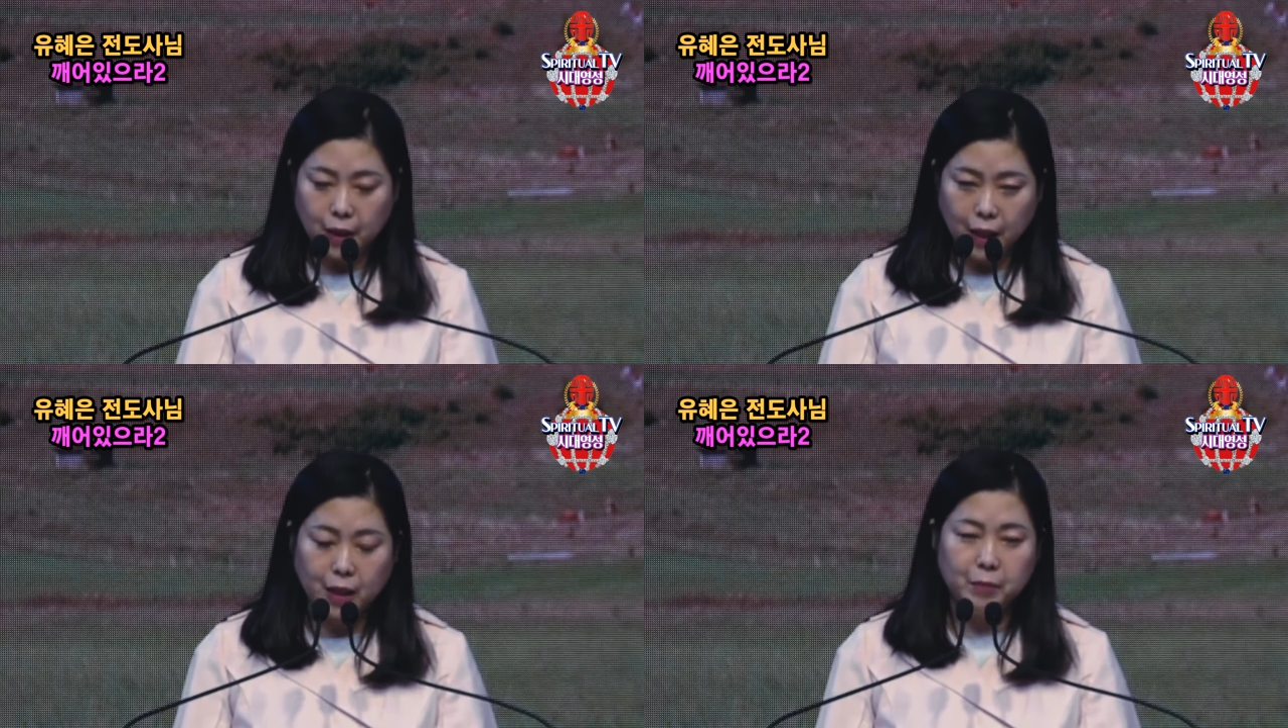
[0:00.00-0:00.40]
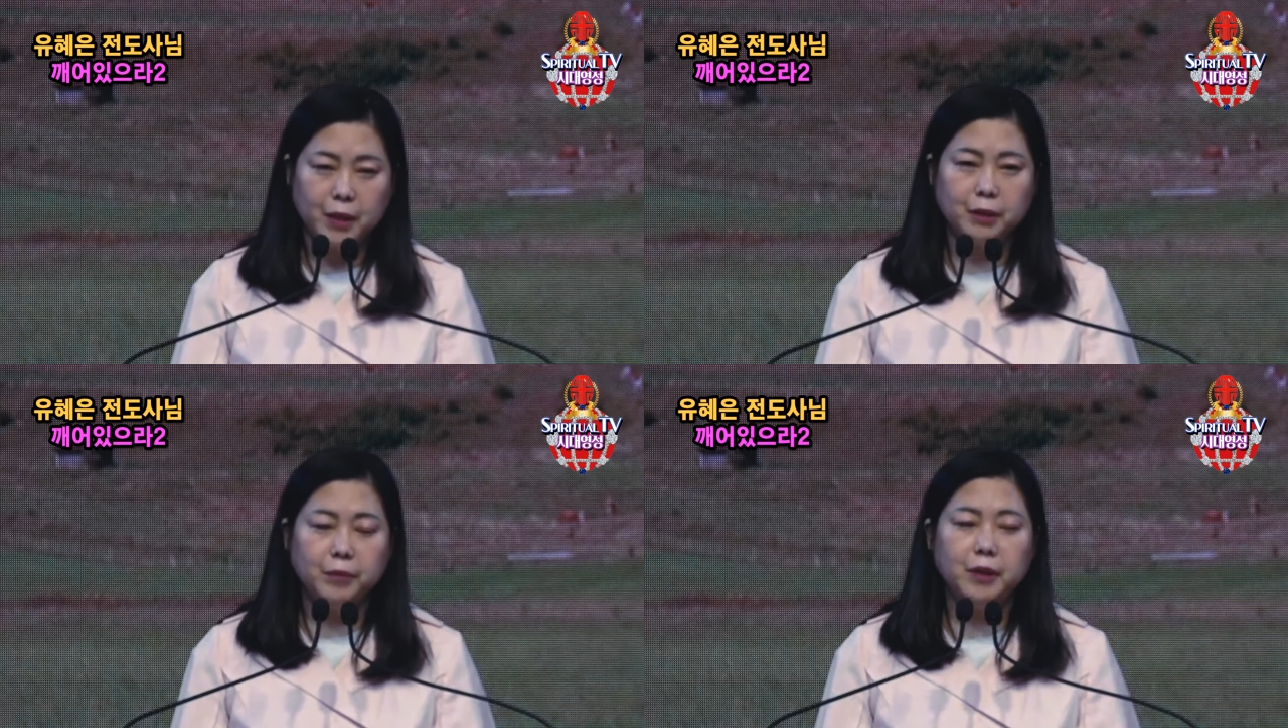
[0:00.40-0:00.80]
아까
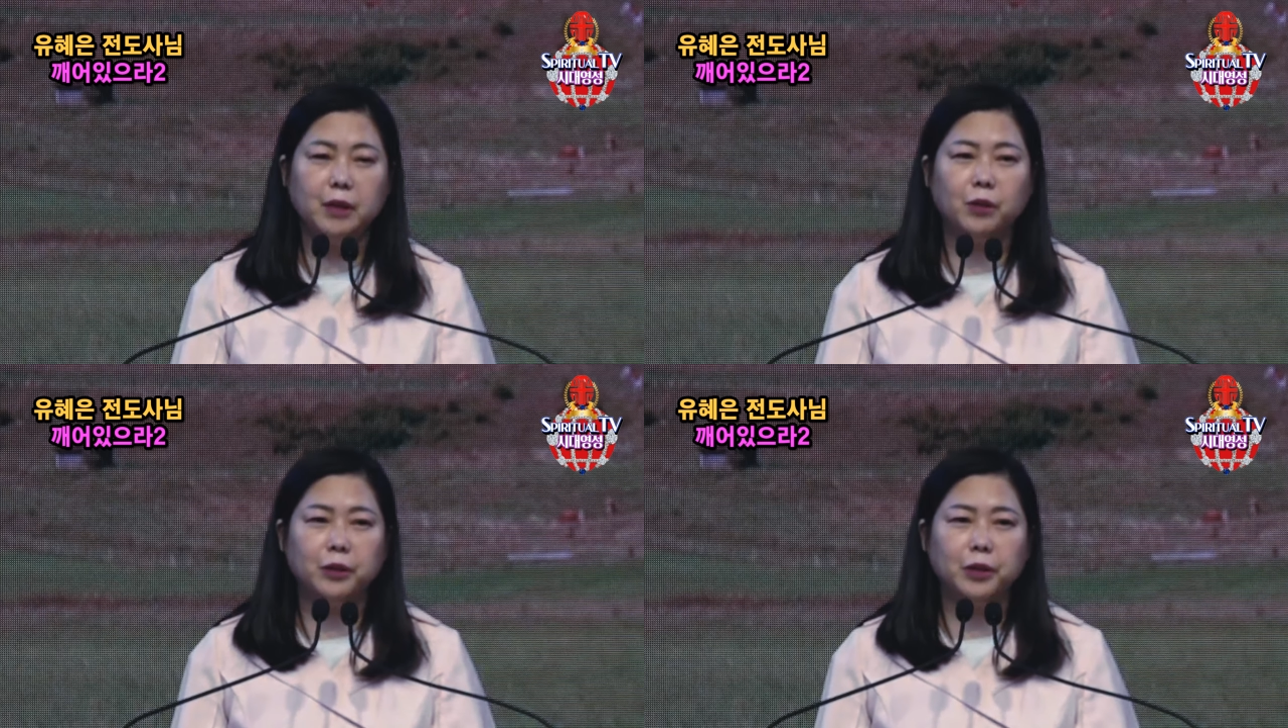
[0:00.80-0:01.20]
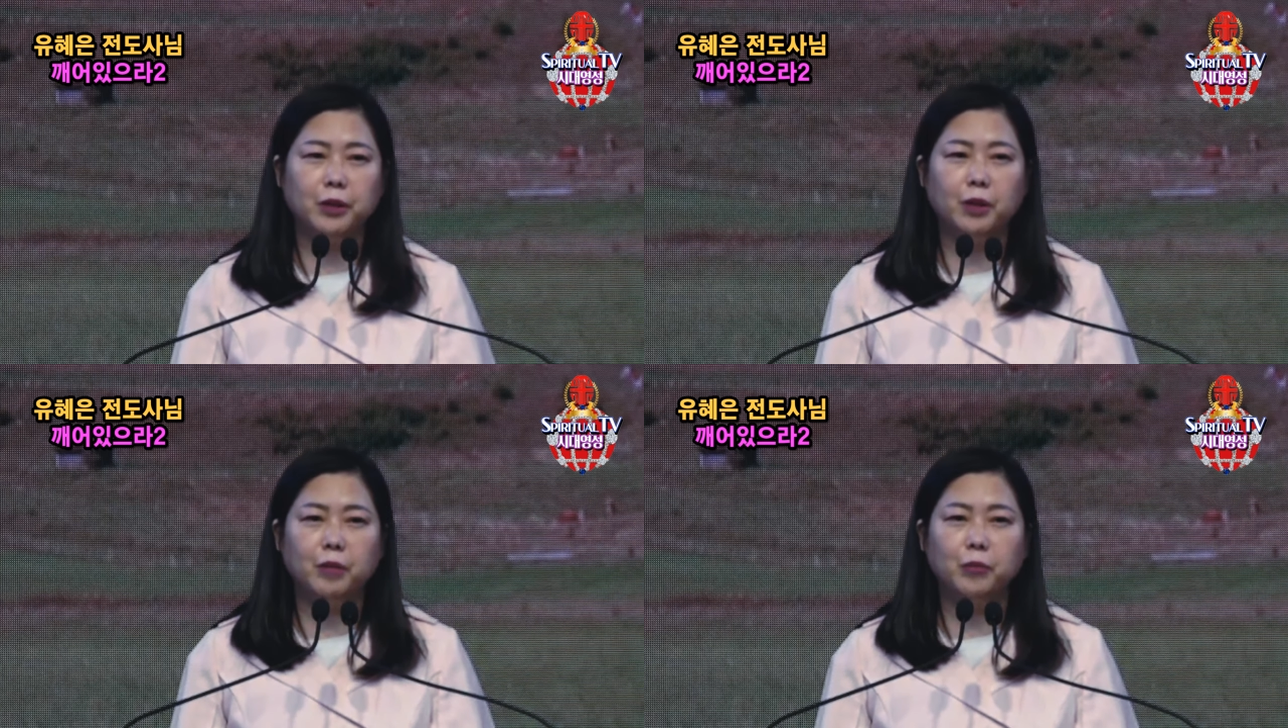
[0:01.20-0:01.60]
말씀드린
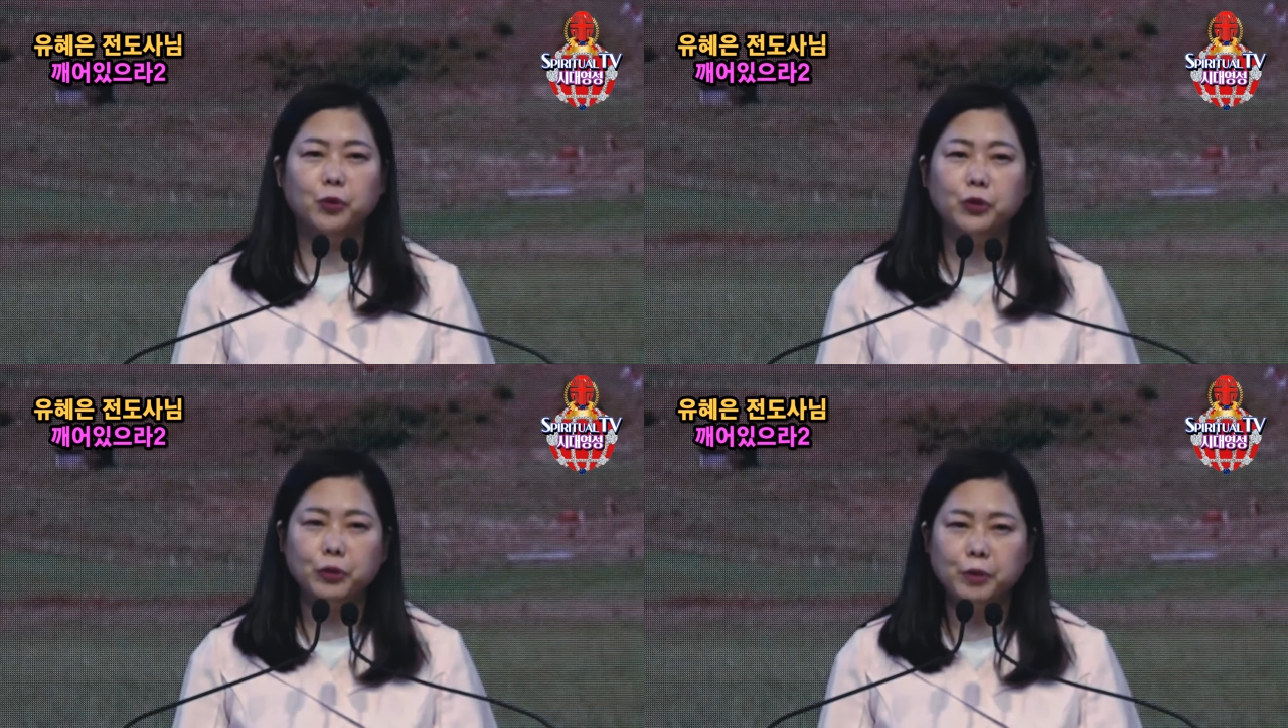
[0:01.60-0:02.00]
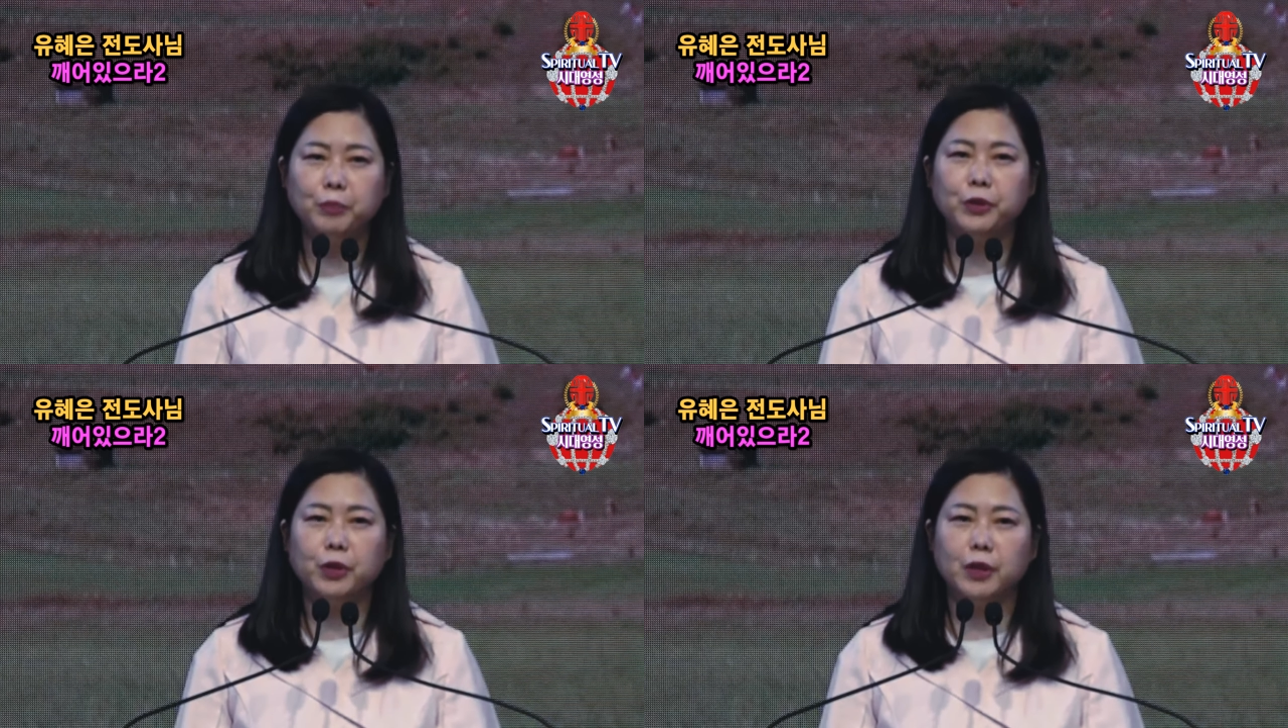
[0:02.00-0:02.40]
것처럼
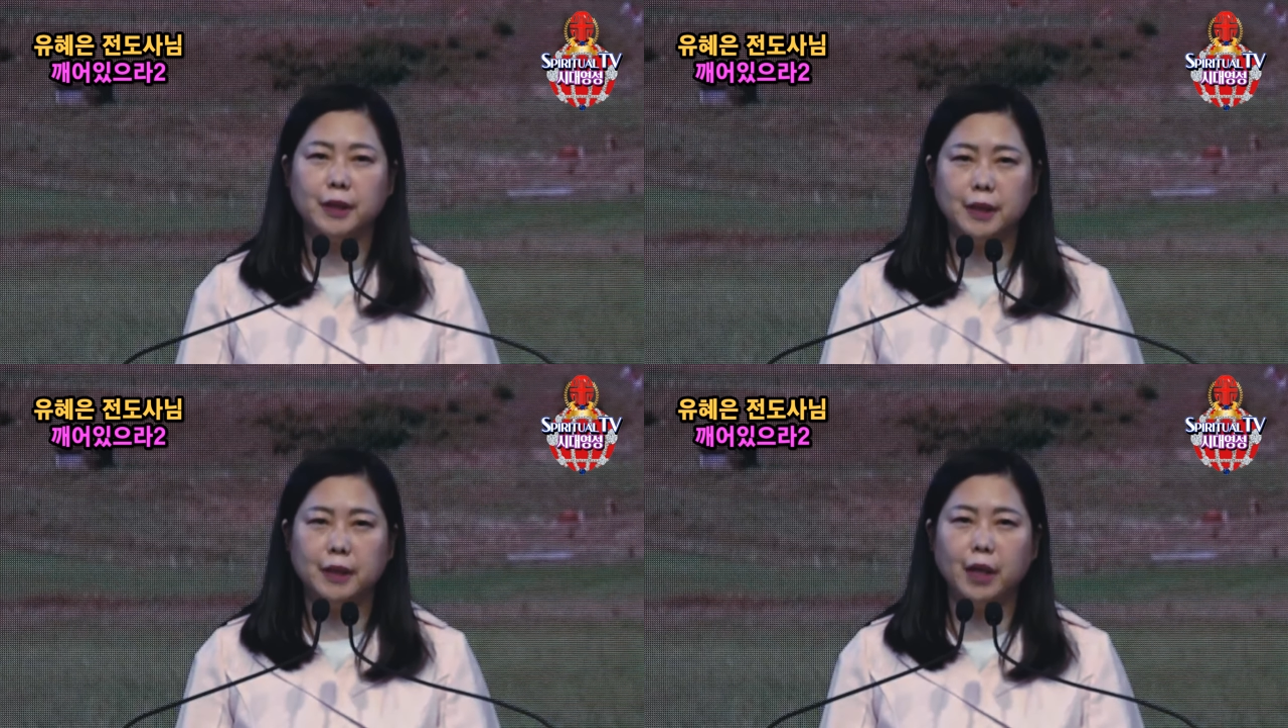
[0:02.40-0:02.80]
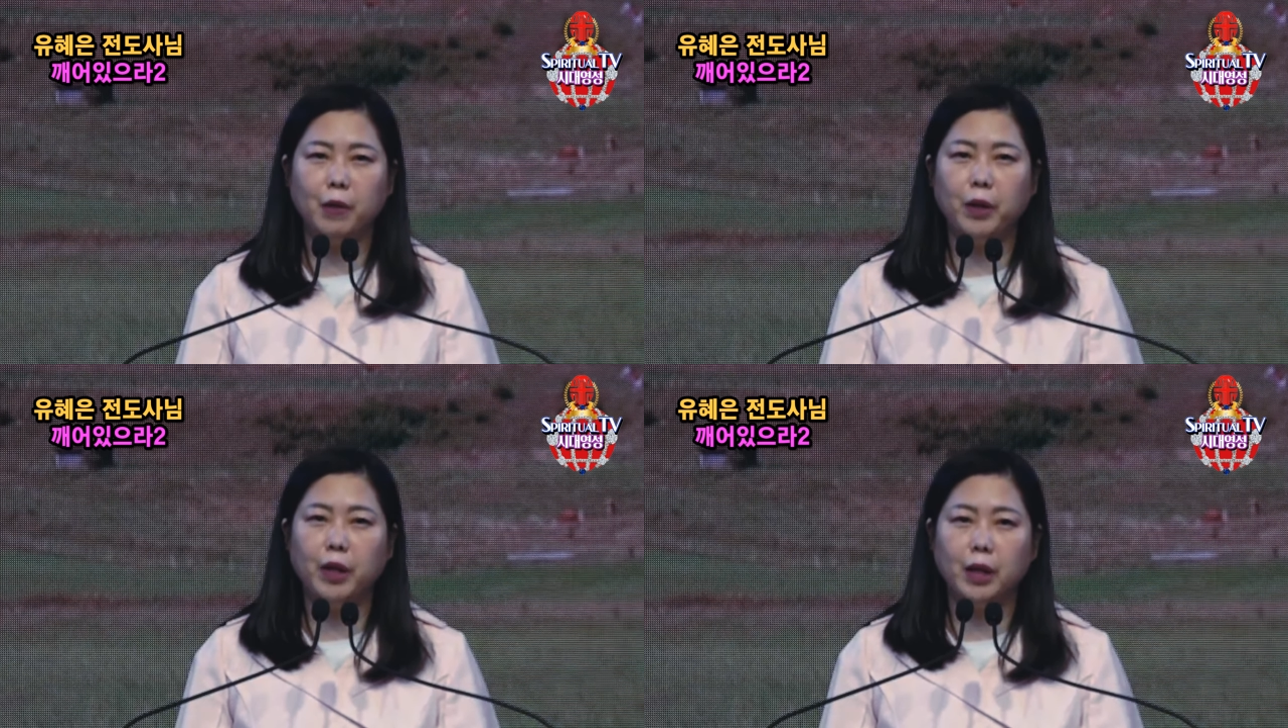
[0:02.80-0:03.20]
목숨이 붙어 있을
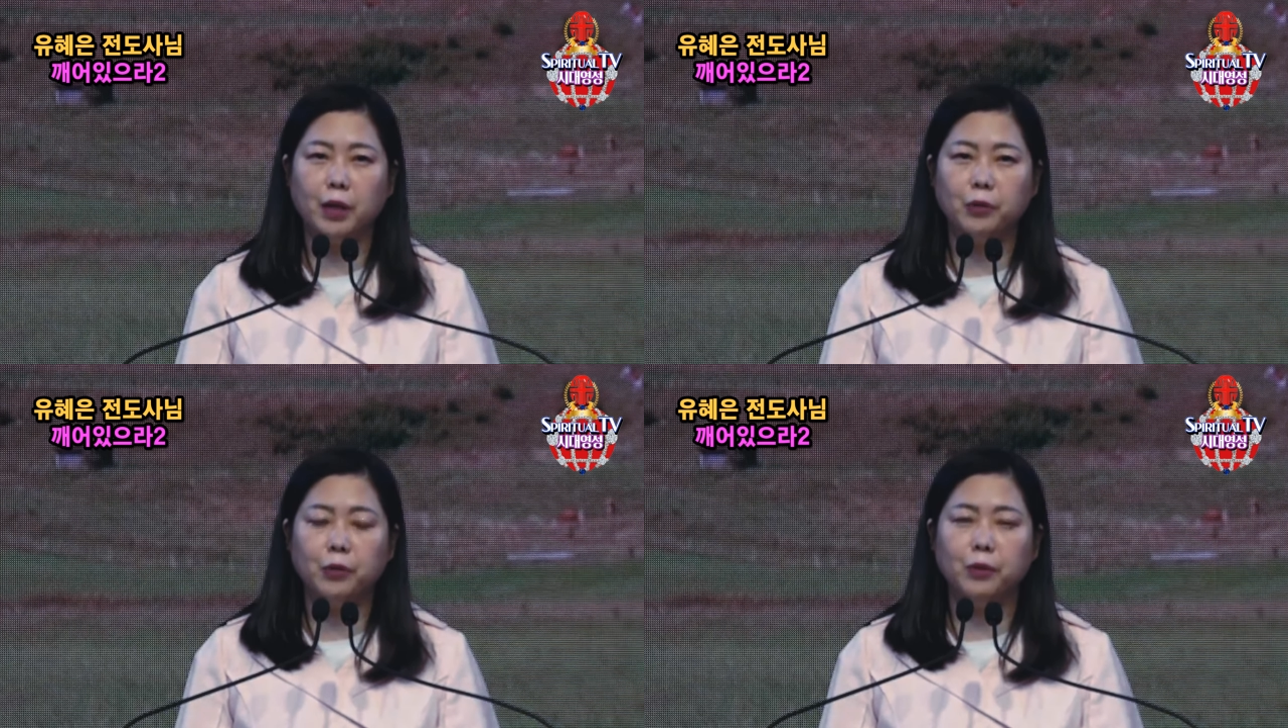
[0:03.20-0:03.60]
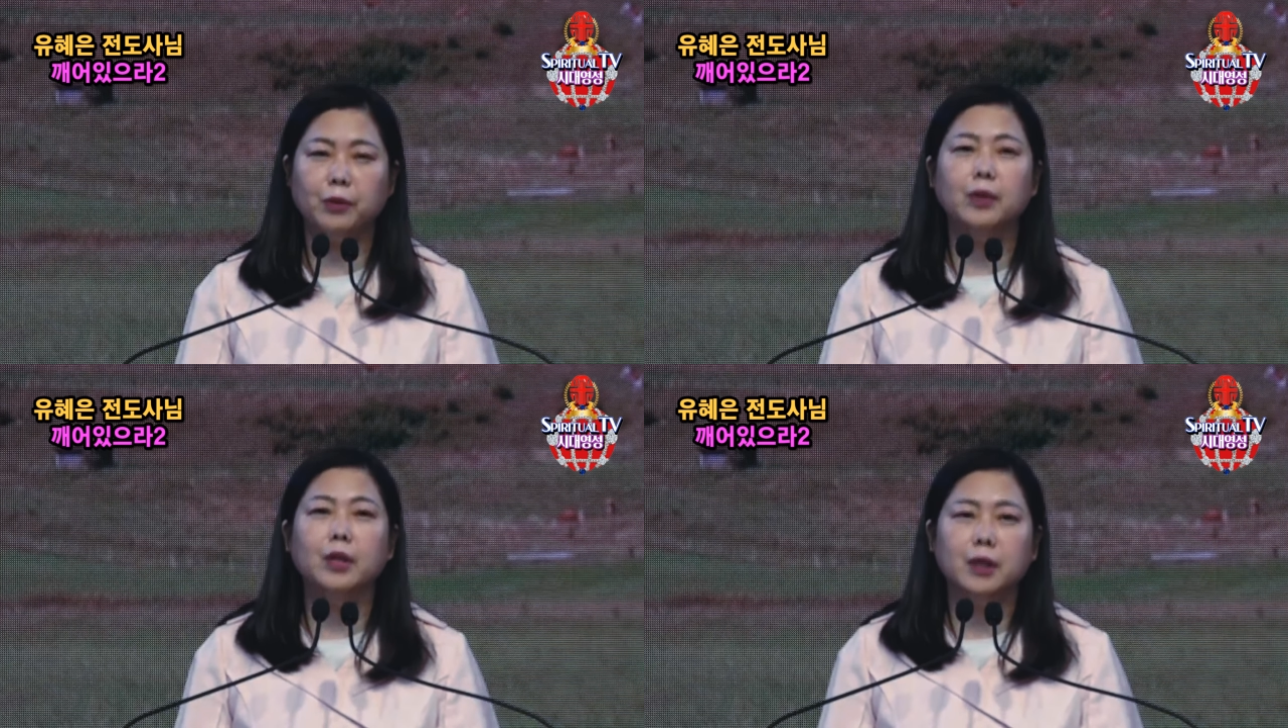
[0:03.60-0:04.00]
때
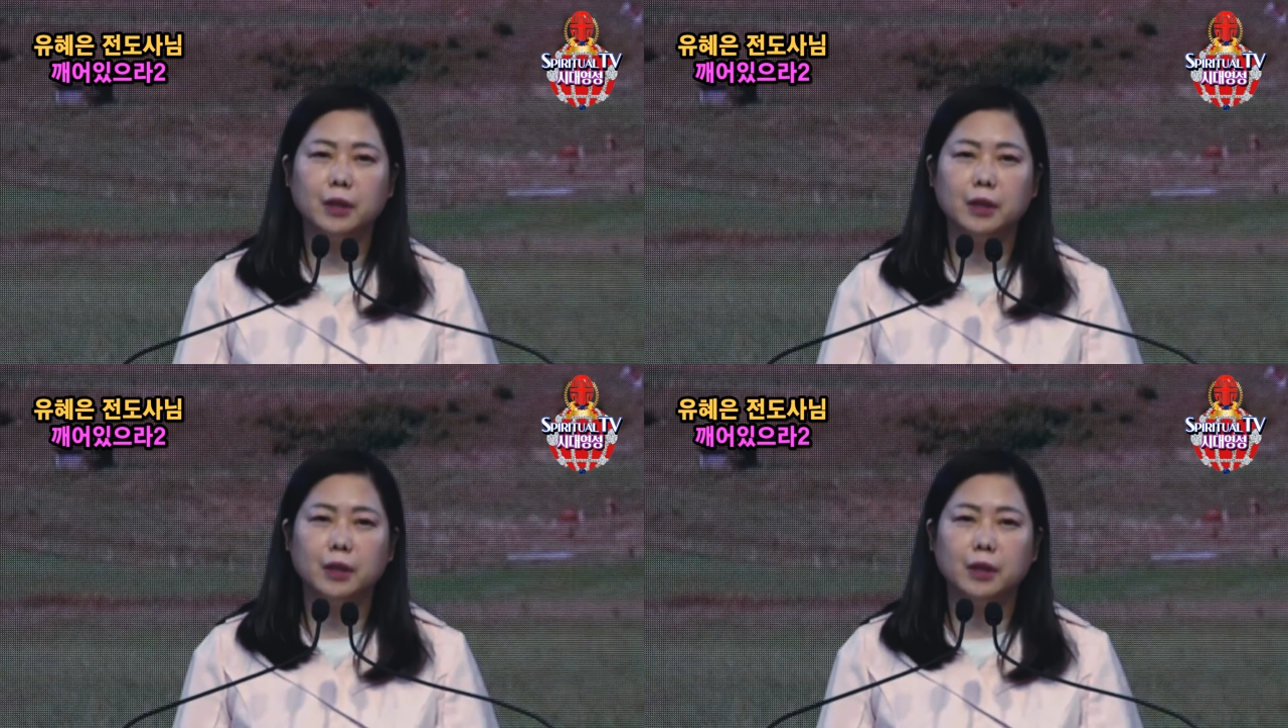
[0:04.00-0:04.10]
회개하라고